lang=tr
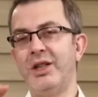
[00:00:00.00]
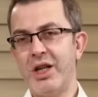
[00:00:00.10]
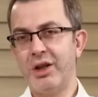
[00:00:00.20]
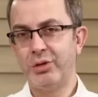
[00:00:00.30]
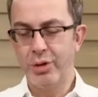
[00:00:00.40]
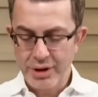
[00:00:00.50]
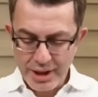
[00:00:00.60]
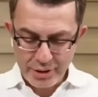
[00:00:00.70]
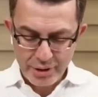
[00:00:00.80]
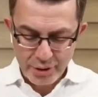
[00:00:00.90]
reçetesi
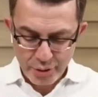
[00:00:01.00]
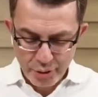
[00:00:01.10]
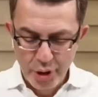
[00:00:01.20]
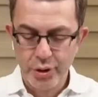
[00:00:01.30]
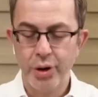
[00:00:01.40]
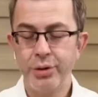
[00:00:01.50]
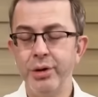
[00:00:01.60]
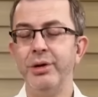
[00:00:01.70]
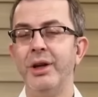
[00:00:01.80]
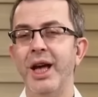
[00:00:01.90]
olarak
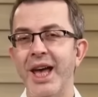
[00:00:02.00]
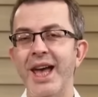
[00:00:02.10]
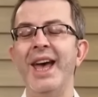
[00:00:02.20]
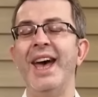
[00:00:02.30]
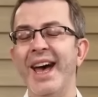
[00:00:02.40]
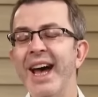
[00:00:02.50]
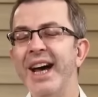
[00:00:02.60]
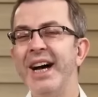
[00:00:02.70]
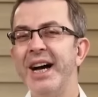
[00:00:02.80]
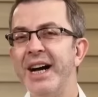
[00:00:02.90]
görüyordun. E,
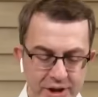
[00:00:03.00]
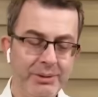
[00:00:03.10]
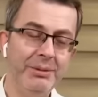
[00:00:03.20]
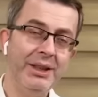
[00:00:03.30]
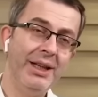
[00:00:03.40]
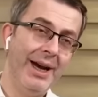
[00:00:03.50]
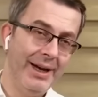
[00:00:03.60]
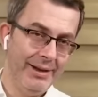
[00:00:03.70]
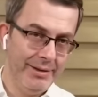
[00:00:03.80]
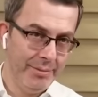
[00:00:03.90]
e şimdi
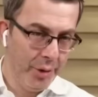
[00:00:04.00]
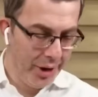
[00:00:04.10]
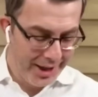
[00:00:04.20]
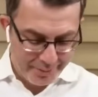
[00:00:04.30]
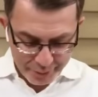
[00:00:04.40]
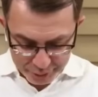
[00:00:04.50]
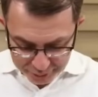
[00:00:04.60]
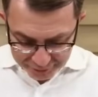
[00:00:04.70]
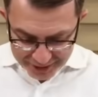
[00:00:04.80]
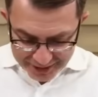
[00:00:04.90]
niye böyle
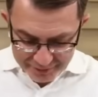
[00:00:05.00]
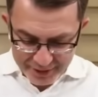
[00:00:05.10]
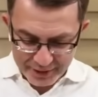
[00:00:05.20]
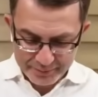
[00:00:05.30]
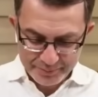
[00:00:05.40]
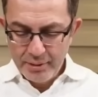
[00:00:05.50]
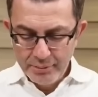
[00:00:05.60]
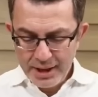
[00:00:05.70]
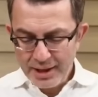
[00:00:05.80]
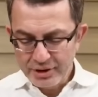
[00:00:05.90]
yapıyorsun falan filan. Ya
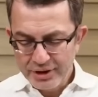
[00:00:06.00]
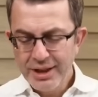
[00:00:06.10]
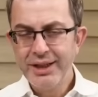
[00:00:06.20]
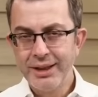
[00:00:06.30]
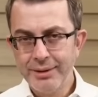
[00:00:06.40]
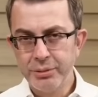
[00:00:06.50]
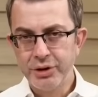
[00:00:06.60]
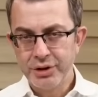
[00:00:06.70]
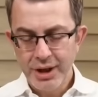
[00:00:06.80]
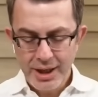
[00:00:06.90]
Meral Akşener
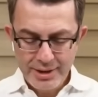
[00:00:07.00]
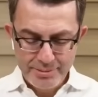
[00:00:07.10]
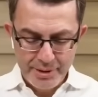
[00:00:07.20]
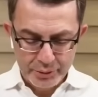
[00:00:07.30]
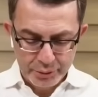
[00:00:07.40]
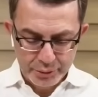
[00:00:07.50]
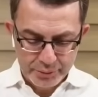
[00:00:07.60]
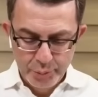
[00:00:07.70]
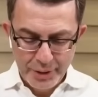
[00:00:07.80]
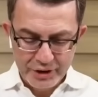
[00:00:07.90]
yanılmış ayrım mevzu.
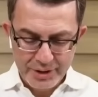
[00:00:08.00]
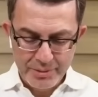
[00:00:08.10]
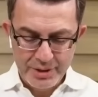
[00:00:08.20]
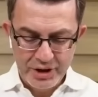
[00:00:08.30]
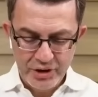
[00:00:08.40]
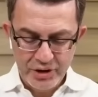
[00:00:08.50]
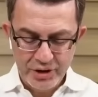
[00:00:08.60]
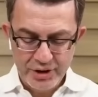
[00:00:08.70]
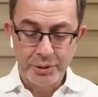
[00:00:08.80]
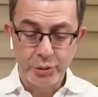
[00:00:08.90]
Bu başka bir
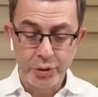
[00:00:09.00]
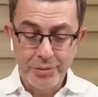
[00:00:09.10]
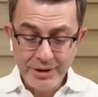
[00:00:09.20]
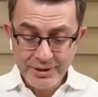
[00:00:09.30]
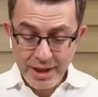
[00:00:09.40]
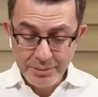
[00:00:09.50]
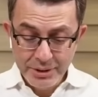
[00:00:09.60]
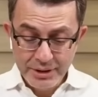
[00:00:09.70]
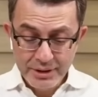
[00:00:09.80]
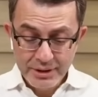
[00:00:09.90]
iş. Ama sormazlar
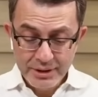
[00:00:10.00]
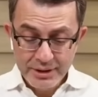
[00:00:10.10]
mı